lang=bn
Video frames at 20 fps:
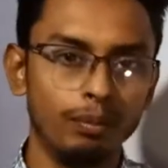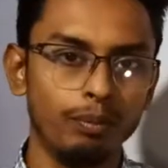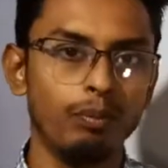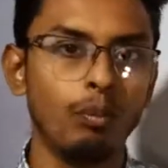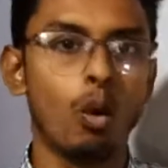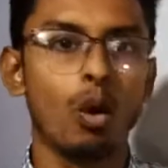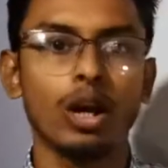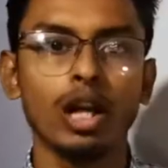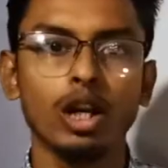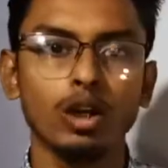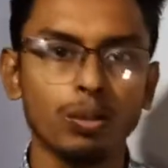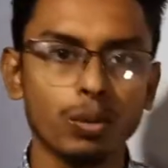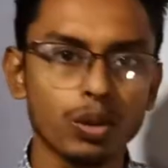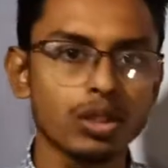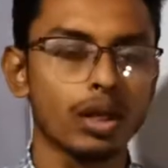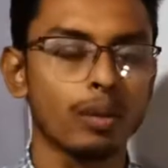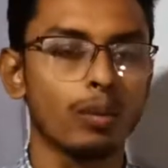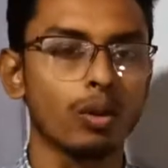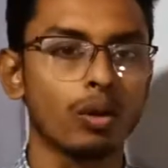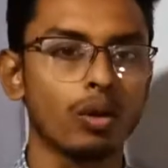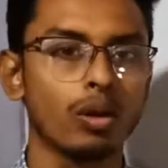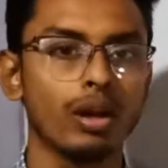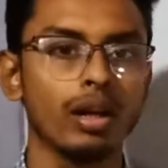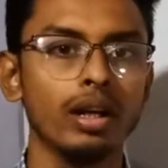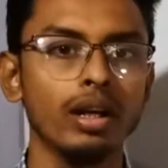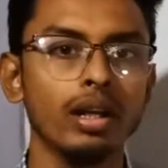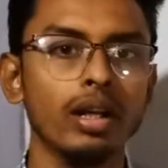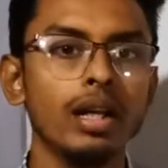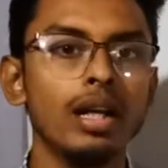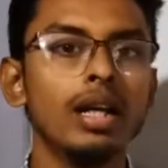মডেল উপস্থাপন করেন
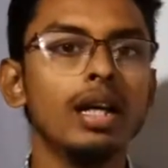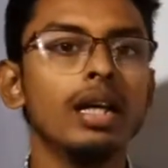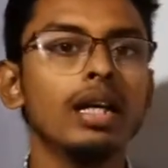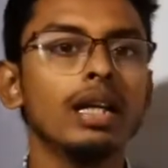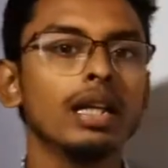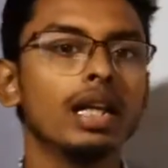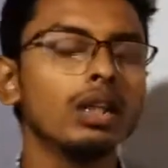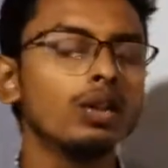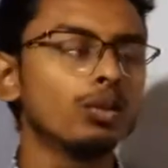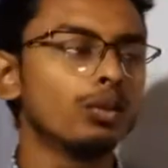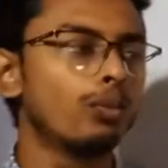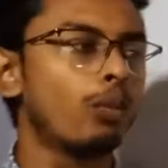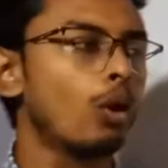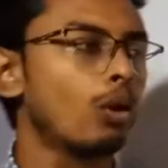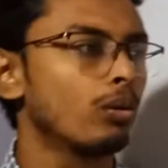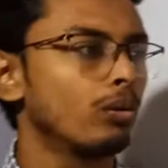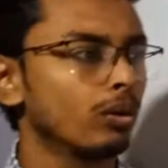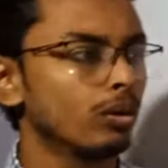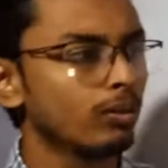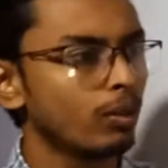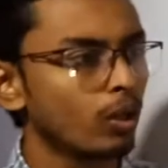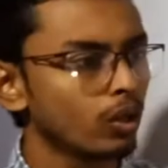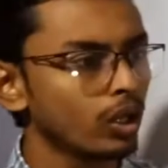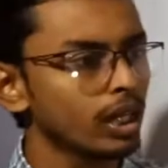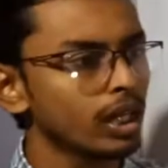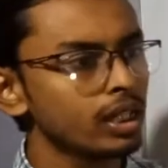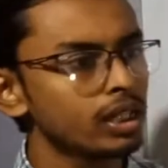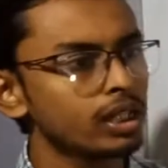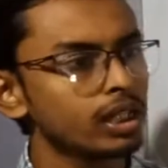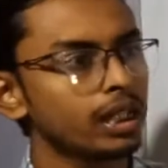কিন্তু পরমাণু
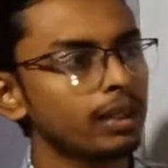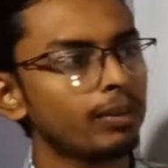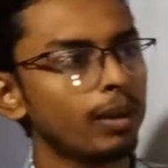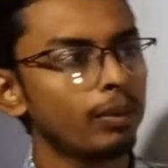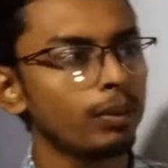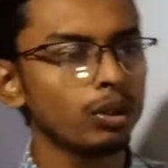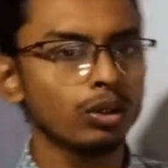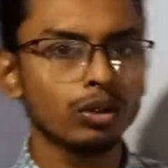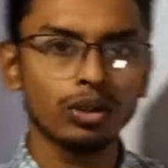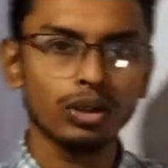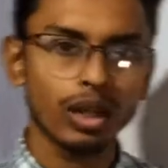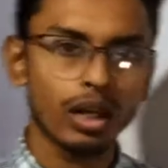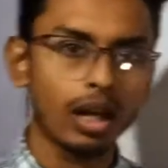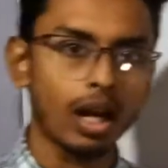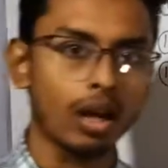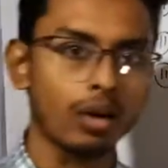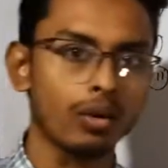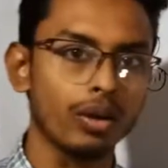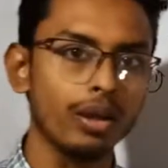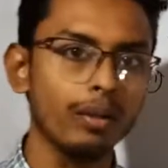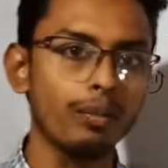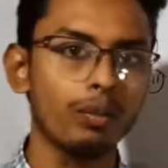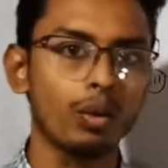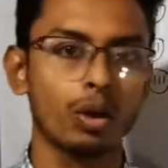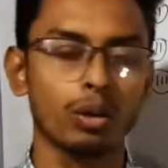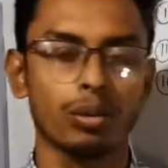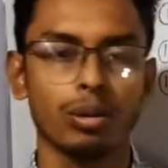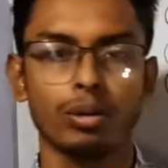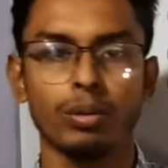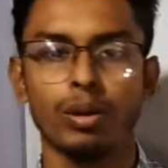মডেলের সীমাবদ্ধতার কারণে
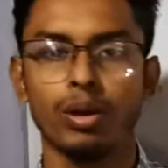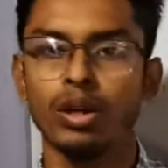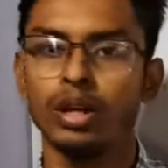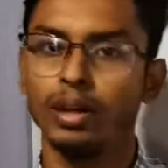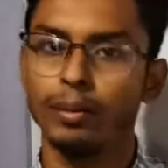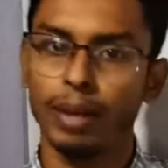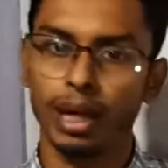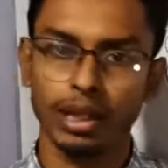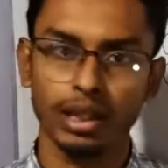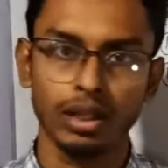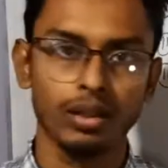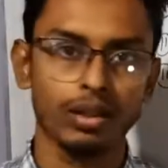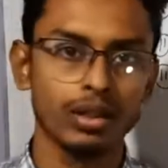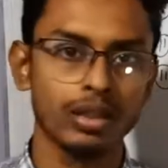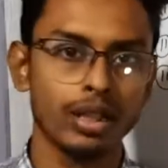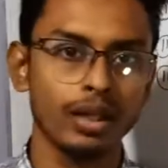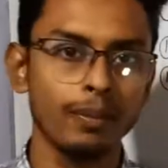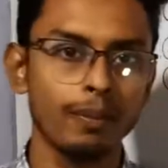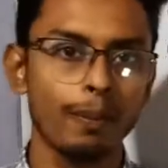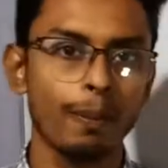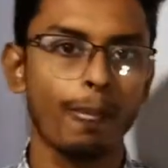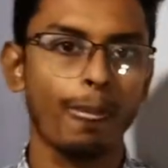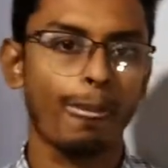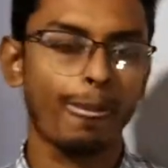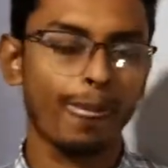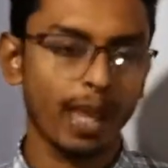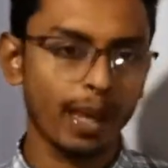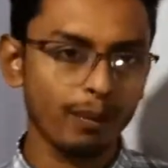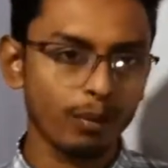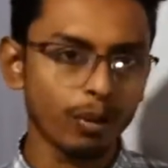পরমাণু মডেলটি বাতিল হয়ে যায়
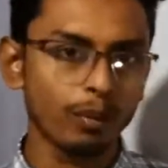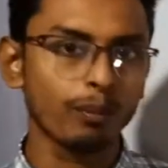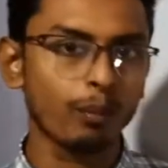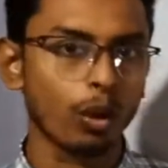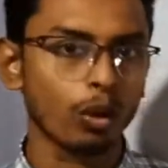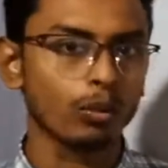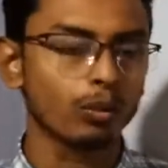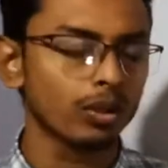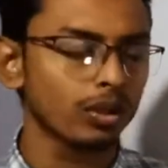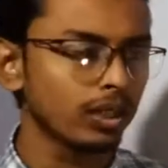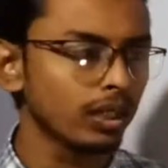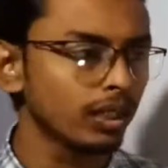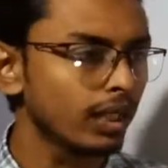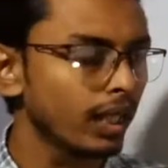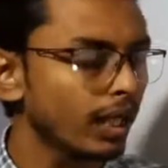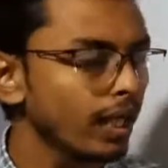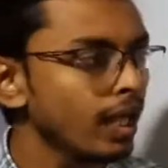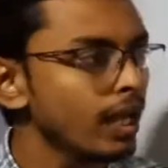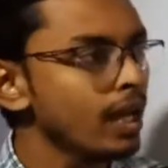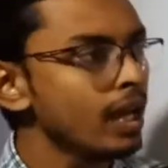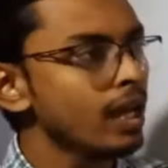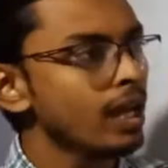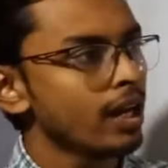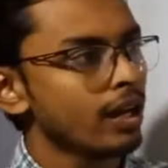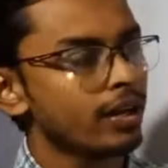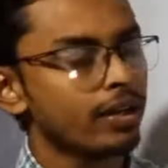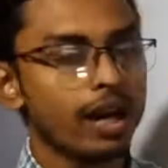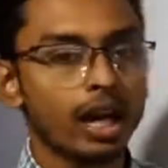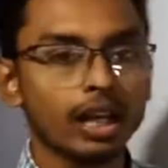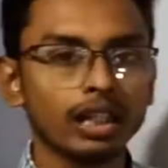এবং পরবর্তীতে
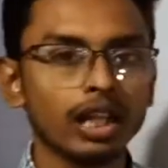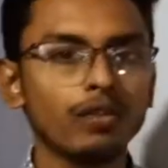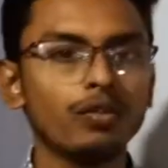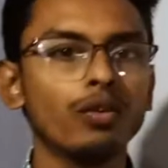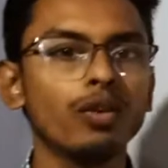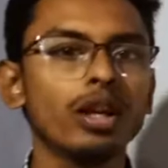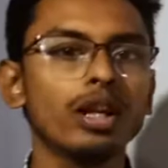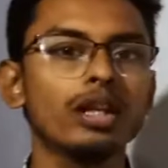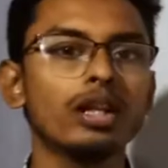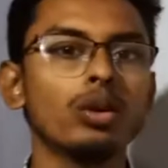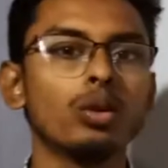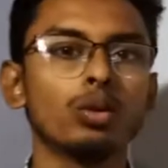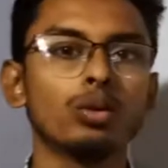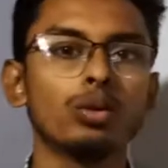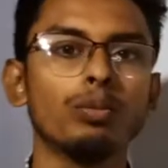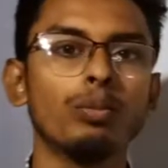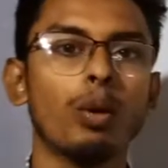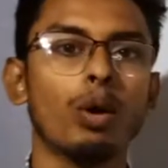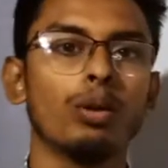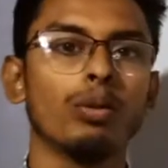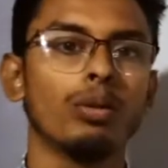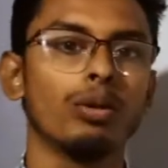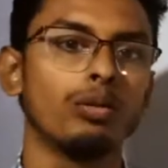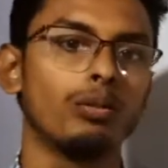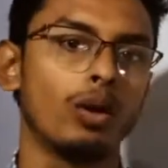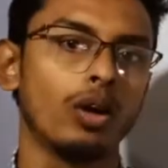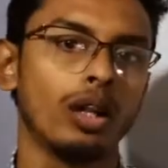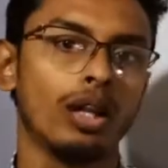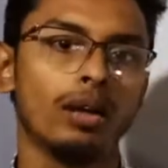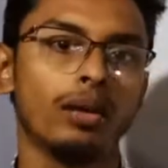রাদারফোর্ড একটি নতুন পরমাণু
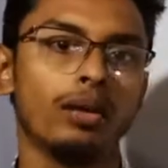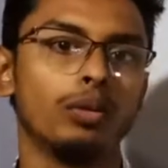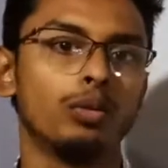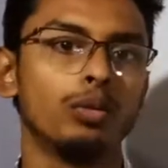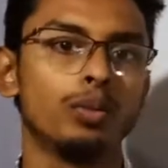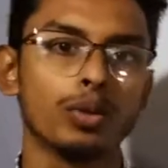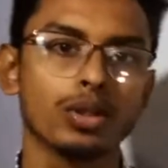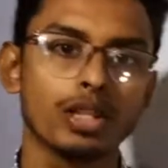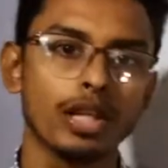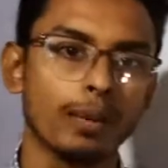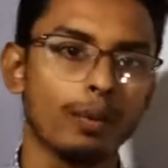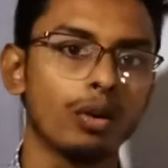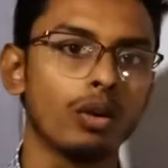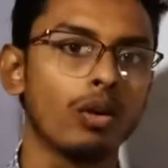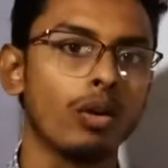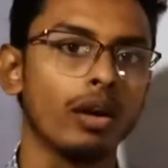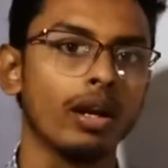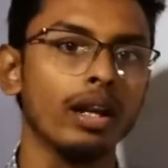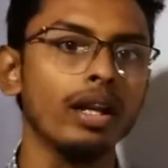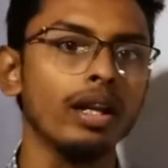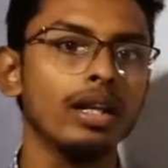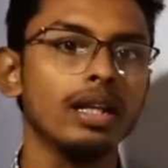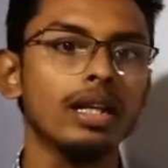মডেল উপস্থাপন করেন